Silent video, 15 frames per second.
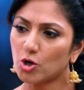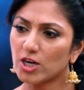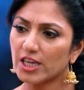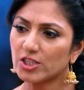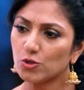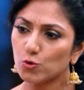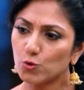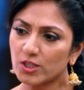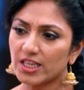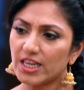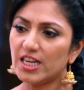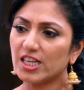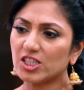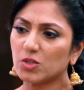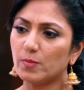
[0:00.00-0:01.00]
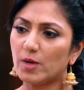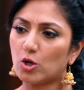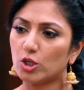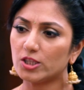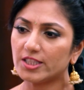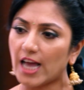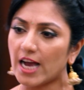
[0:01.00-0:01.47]
واليوم انتو طلعتوا
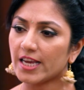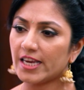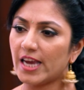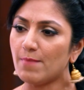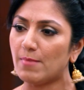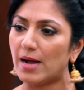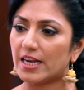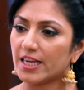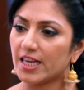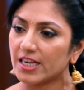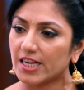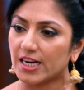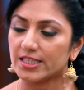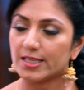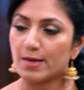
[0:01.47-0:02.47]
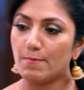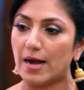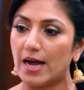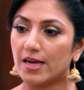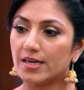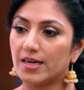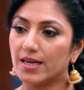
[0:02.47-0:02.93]
لاكشمي من بيتكم وبدون اي
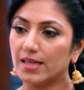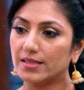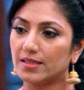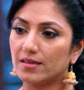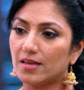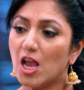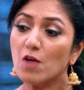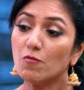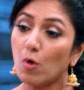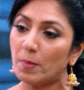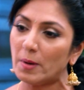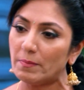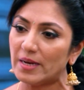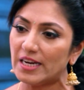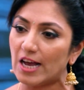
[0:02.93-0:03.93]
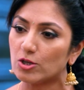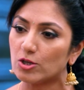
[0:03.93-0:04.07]
سبب مقنع بلا ما